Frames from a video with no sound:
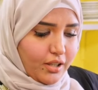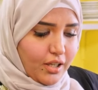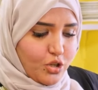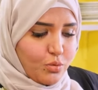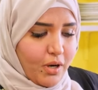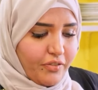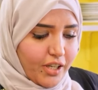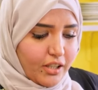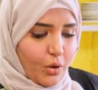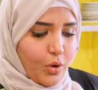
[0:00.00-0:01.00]
ايش ما في
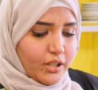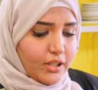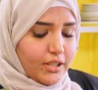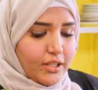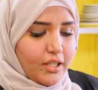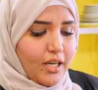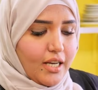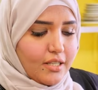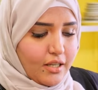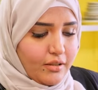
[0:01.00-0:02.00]
خطوات كتيره
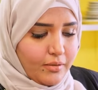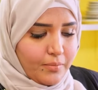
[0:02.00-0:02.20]
احسن